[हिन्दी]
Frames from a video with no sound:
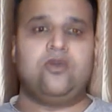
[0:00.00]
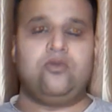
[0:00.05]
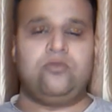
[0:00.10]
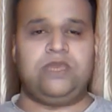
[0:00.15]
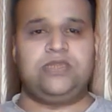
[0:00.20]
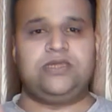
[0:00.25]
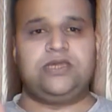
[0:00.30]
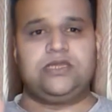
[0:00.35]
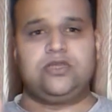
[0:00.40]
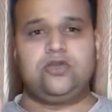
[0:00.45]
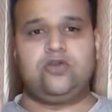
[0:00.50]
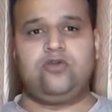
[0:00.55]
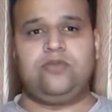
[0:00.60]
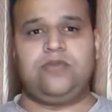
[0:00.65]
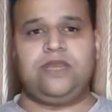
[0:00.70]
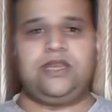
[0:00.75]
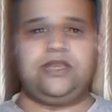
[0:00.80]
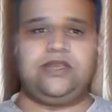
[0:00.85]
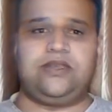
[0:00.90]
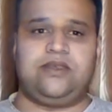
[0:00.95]
उम्मीद करता
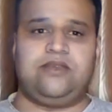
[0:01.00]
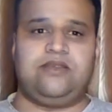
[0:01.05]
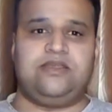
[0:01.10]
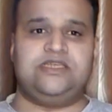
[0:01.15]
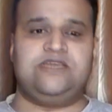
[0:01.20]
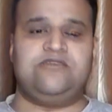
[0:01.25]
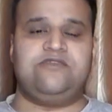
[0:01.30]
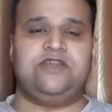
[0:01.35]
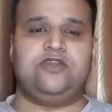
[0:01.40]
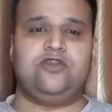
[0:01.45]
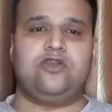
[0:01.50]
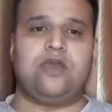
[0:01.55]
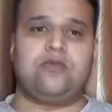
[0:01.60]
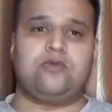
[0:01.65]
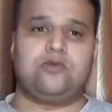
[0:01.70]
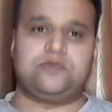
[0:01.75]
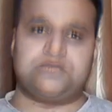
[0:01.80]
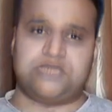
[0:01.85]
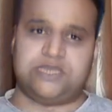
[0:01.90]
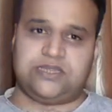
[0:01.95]
हूँ मेरा ये वीडियो
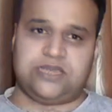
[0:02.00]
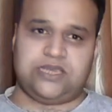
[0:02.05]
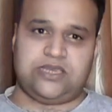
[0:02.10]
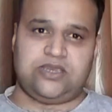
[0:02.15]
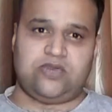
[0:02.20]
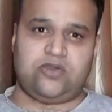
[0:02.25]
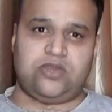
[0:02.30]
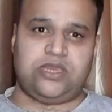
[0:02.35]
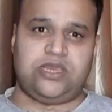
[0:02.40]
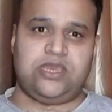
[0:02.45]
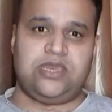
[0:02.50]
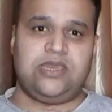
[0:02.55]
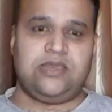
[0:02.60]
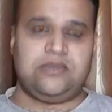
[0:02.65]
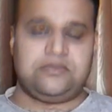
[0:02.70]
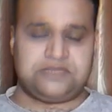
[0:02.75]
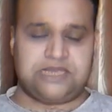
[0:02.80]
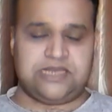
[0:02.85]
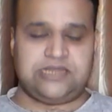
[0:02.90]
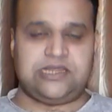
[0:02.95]
आपको पसंद आई होगी
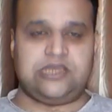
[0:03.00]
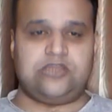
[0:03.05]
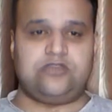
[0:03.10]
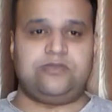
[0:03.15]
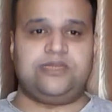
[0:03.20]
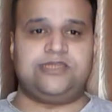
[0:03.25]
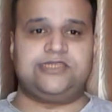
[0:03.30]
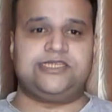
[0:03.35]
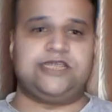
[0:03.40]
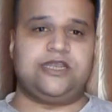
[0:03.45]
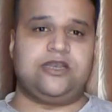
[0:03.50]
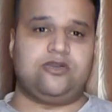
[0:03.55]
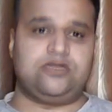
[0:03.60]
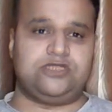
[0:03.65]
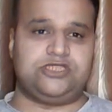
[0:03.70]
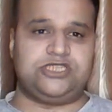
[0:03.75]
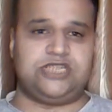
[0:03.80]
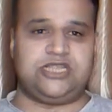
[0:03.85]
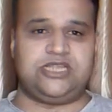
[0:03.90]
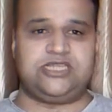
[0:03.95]
पसंद आई तो मेरे चैनल
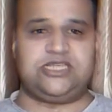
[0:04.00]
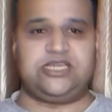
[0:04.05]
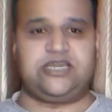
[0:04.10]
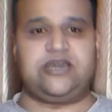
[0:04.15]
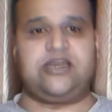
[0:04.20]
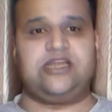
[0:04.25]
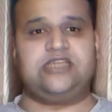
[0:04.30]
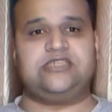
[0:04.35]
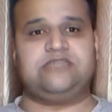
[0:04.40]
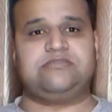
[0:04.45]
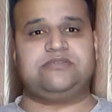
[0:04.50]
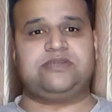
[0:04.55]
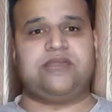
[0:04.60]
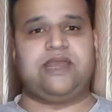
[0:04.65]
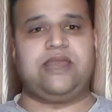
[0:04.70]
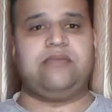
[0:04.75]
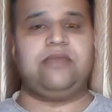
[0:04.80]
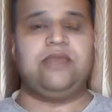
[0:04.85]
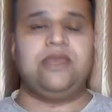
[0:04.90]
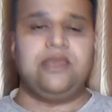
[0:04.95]
को जल्दी से कर लें
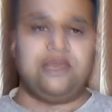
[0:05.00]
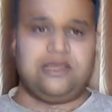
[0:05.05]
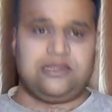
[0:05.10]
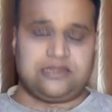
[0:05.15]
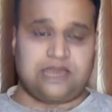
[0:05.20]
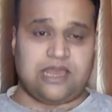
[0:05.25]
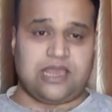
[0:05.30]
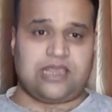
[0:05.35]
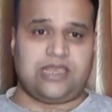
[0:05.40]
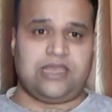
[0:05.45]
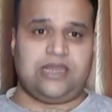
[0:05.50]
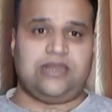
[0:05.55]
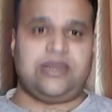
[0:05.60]
सब्सक्राइब ताकि